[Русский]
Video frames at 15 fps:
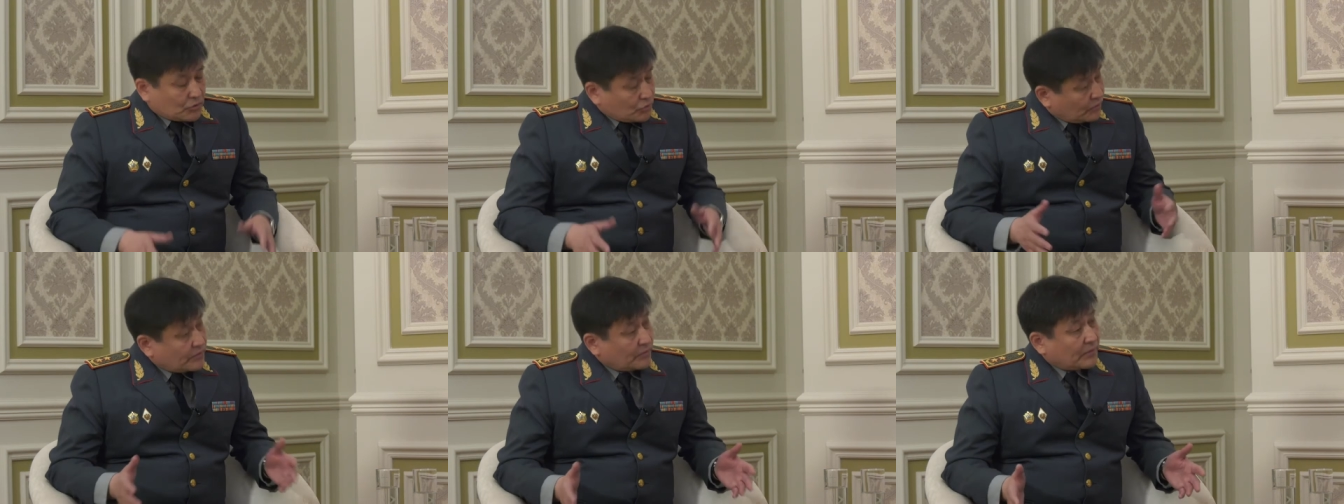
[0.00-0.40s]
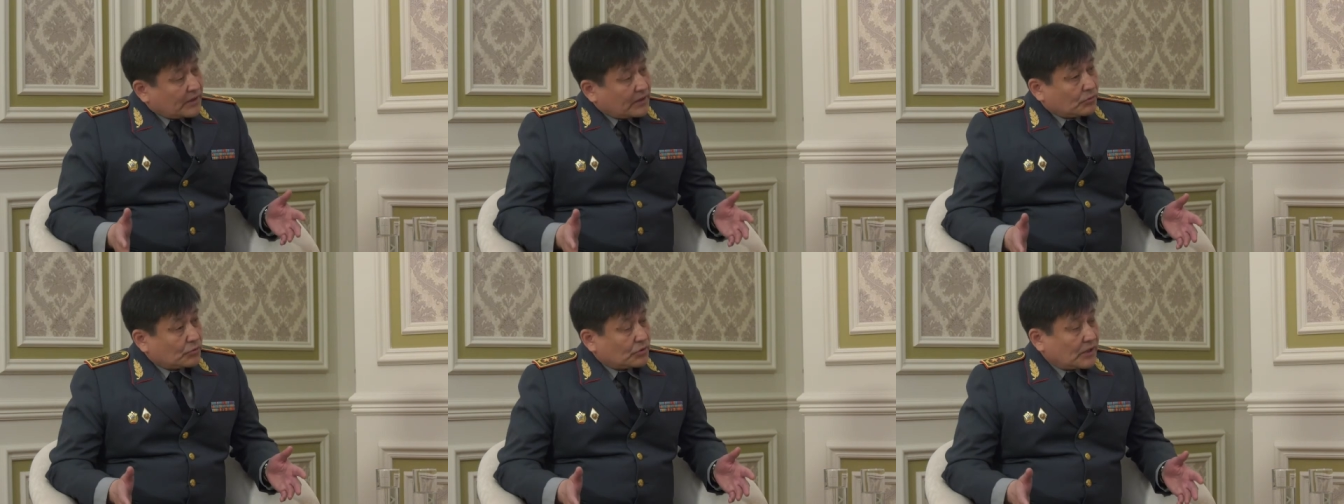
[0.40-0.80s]
большое
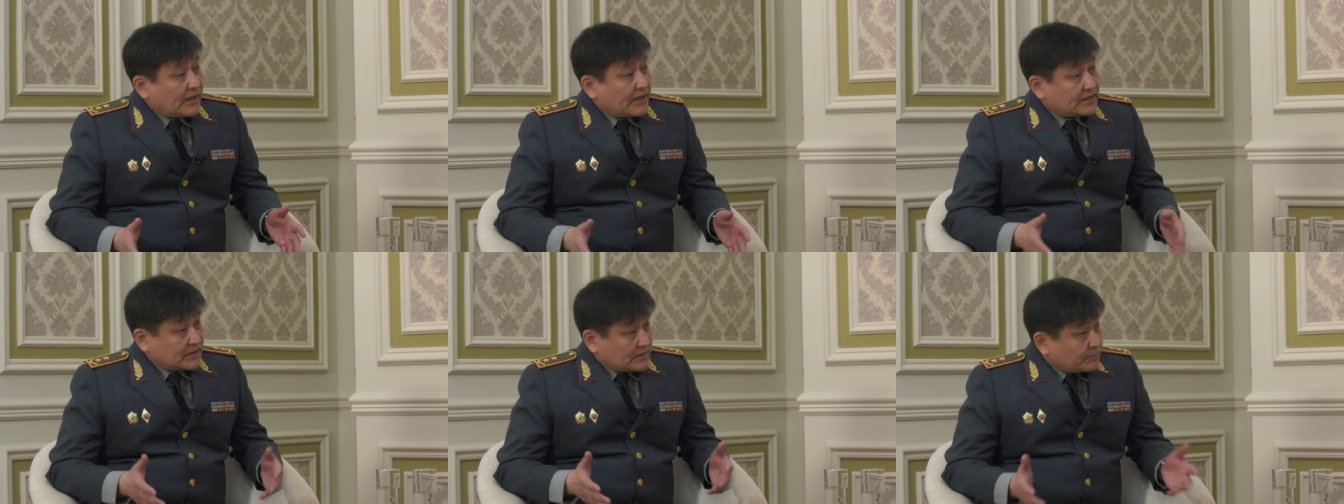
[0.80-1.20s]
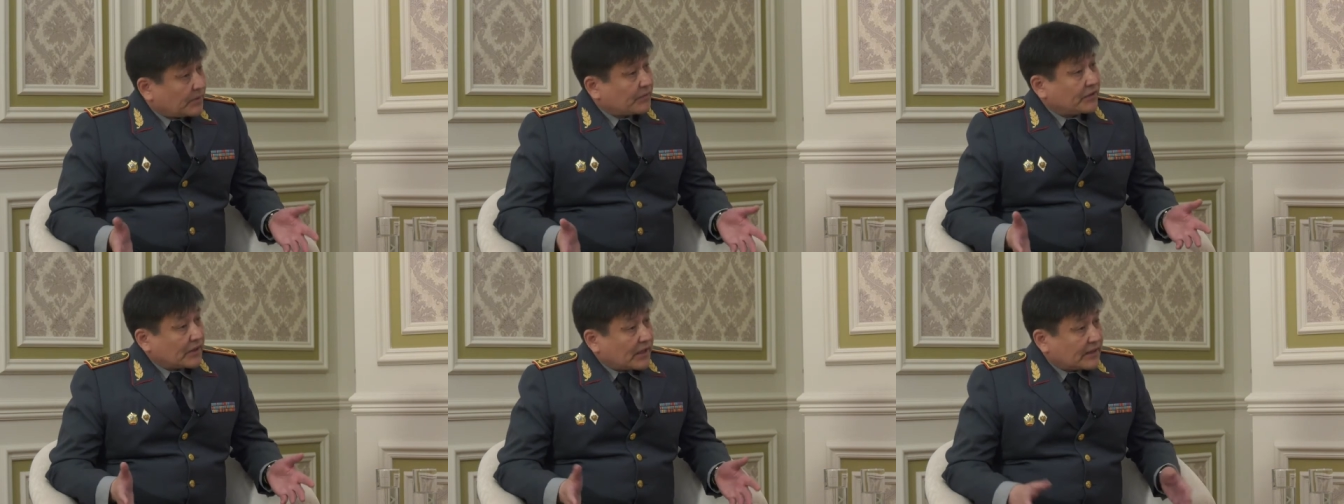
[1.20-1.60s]
внимание уделяется и
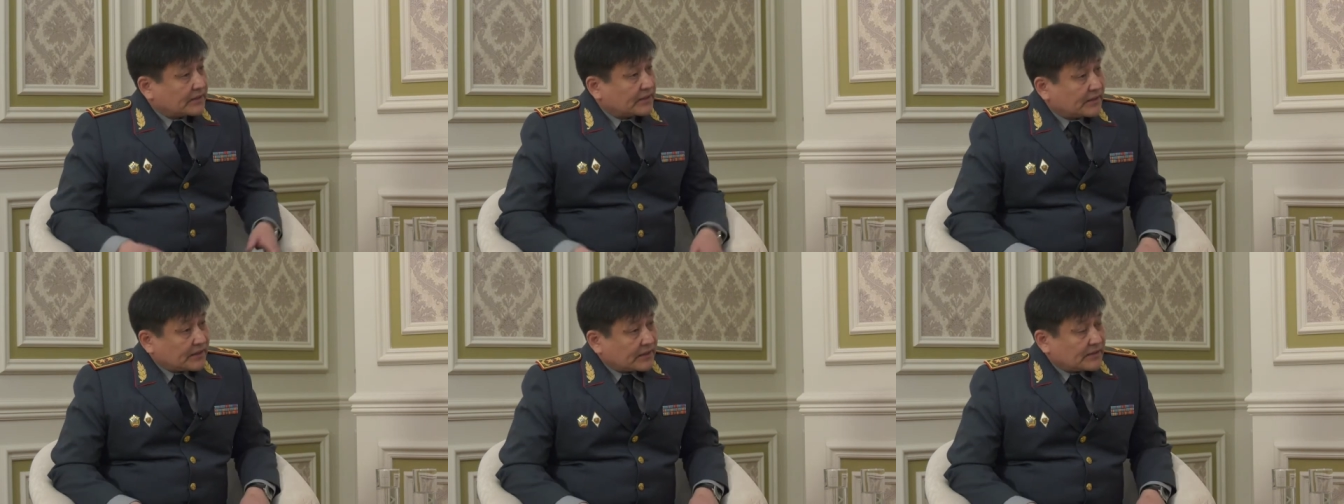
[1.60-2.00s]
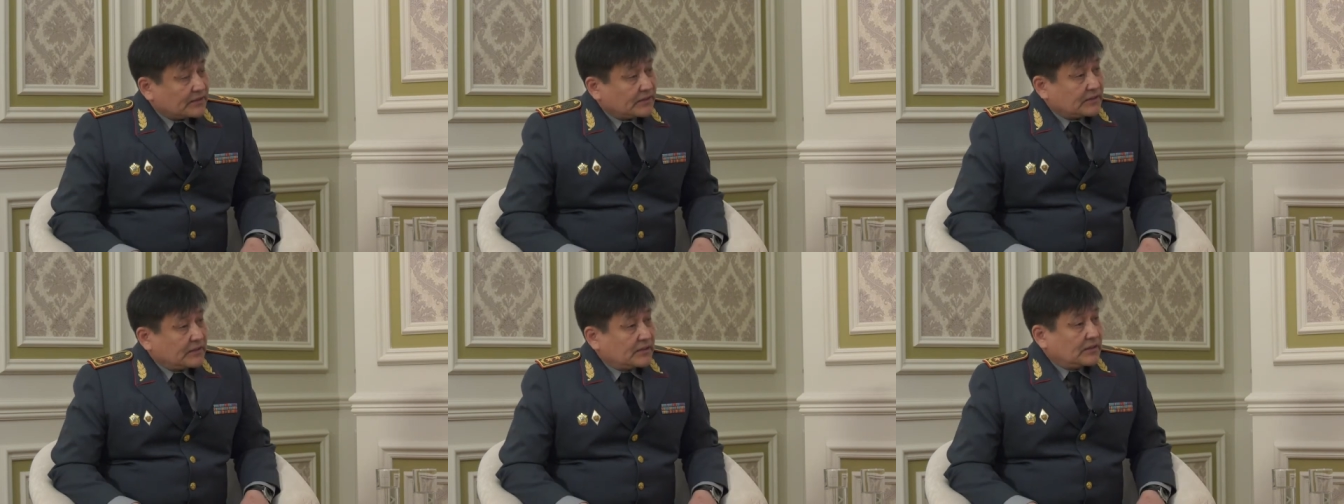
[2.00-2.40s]
профилактике,
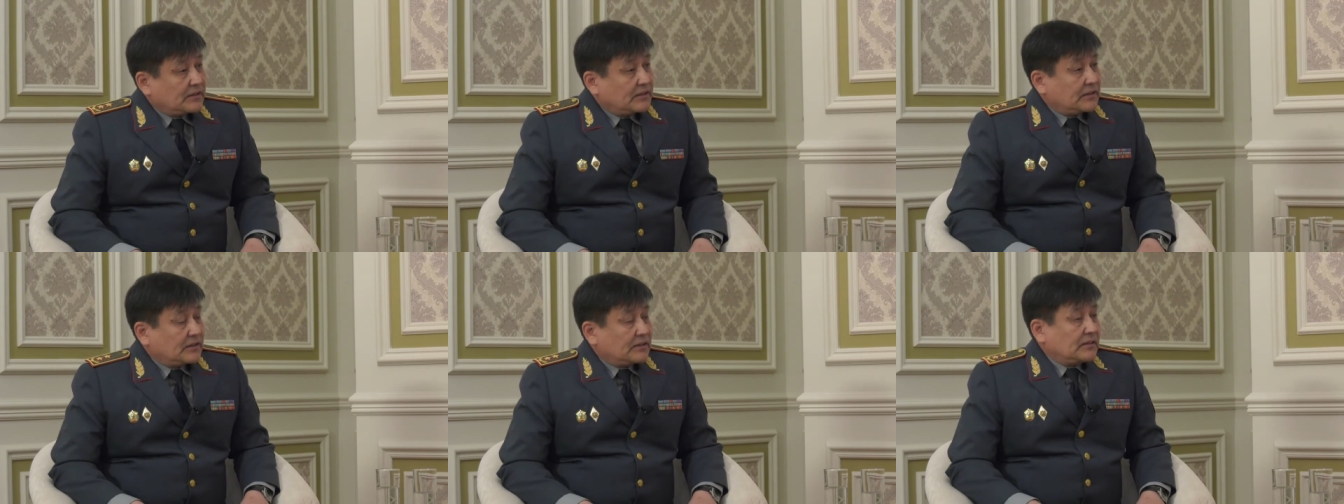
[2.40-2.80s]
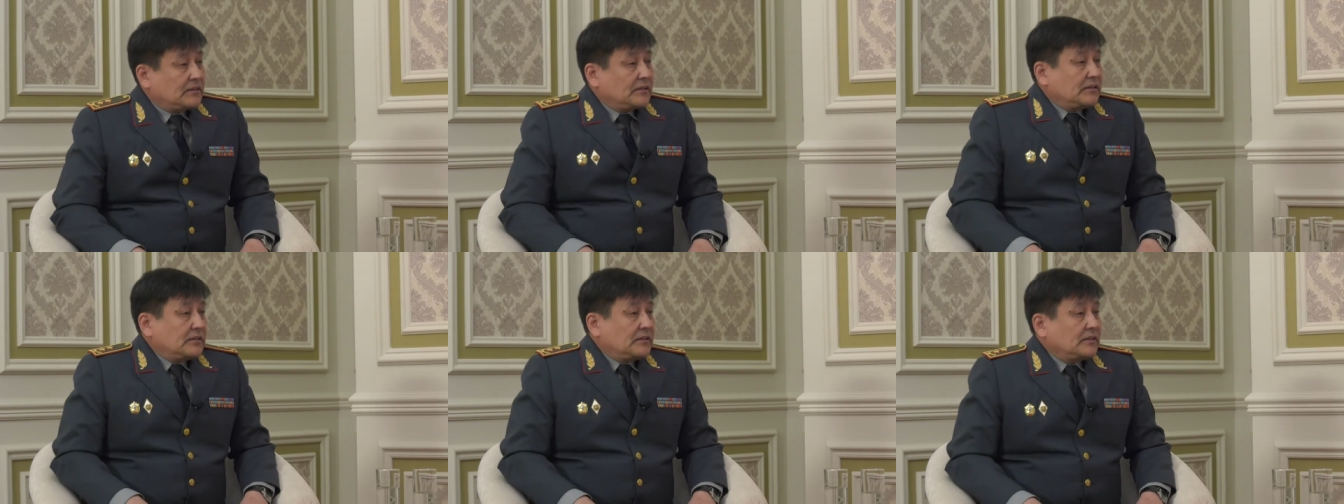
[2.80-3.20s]
Э,